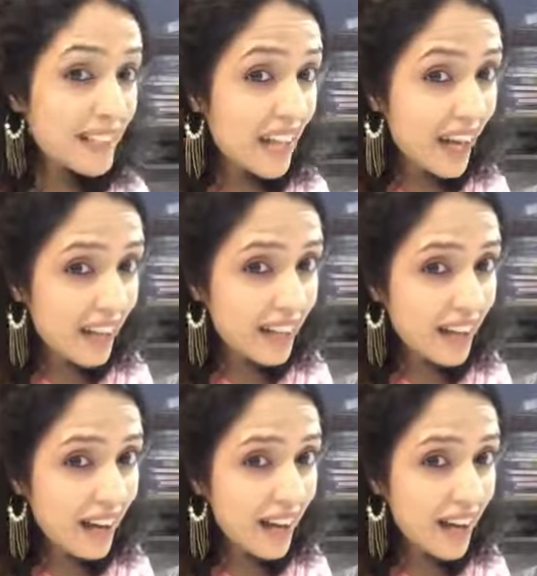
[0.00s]

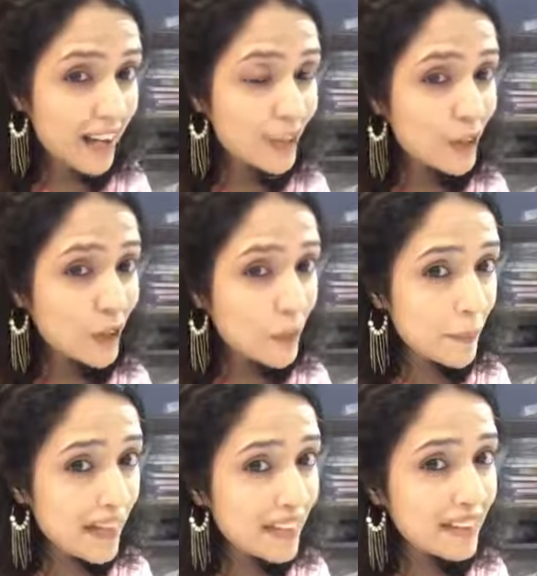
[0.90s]
धारा तो
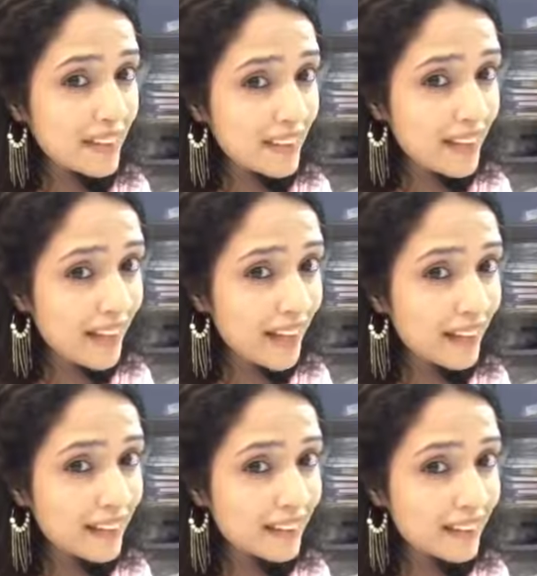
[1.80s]
बहती है
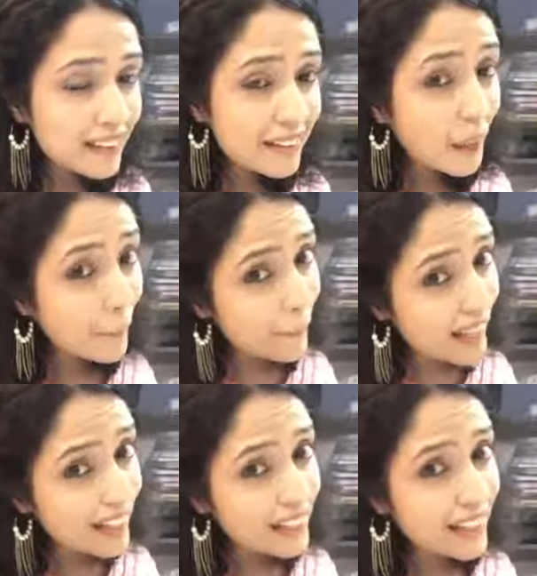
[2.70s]

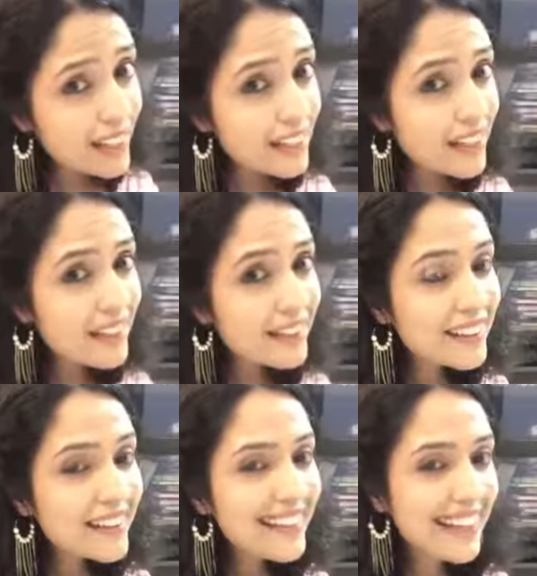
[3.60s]
बहके रहती
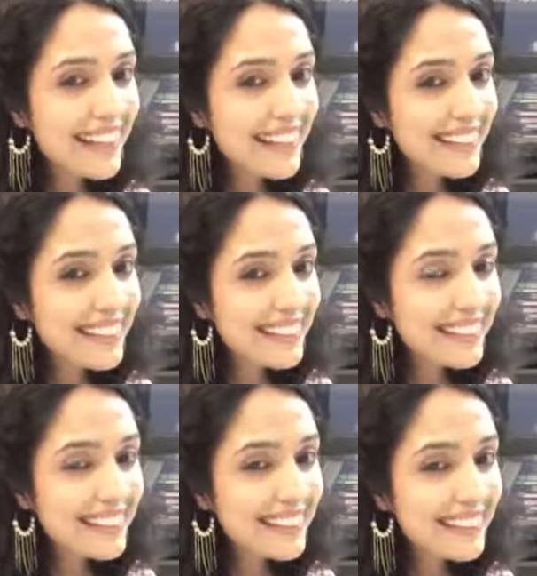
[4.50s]
है
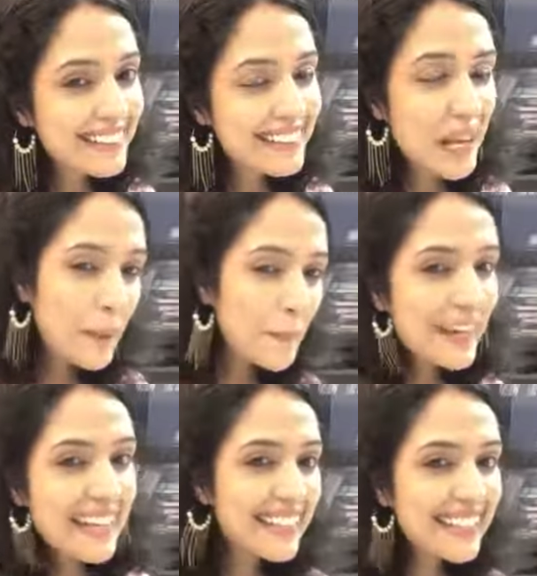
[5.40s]

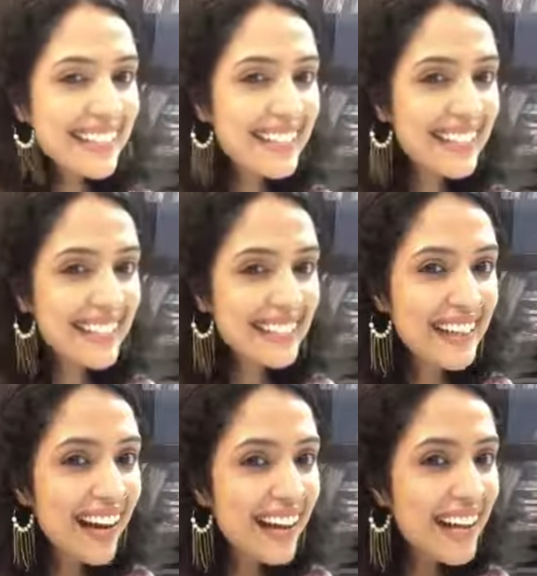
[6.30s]
बहती
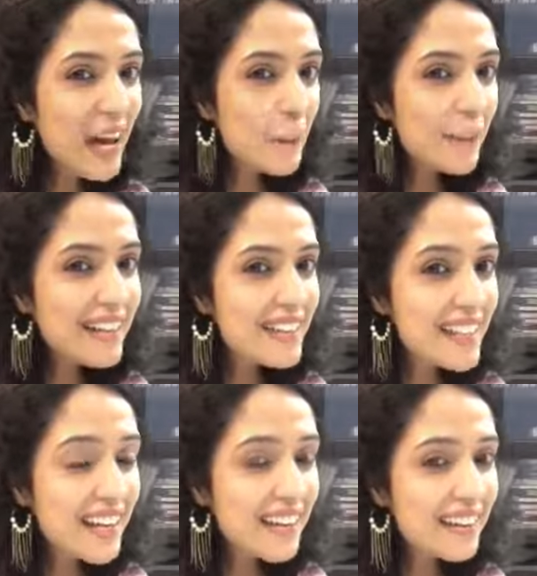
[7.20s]
धारा पंचा
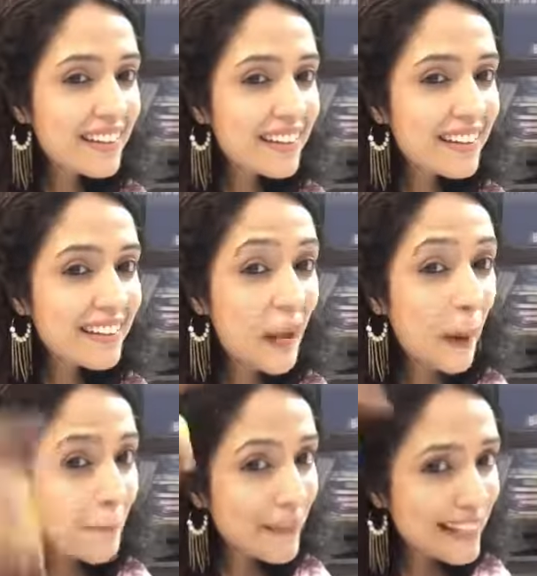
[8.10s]

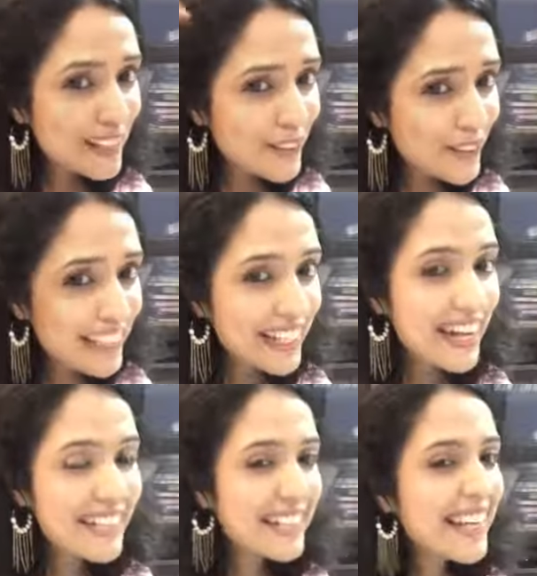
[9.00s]
फिर दुनिया
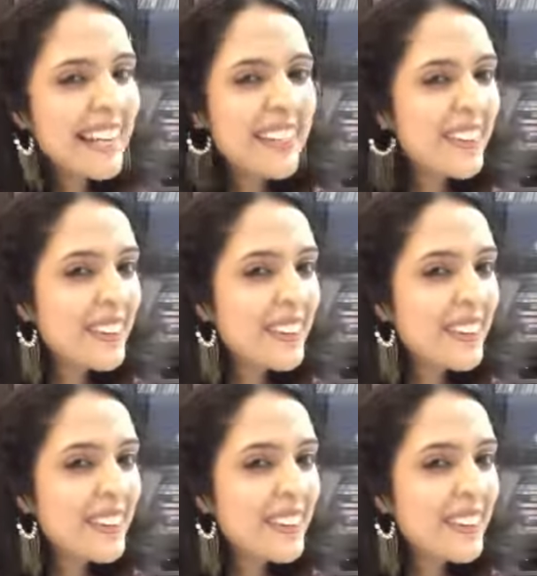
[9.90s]
से डो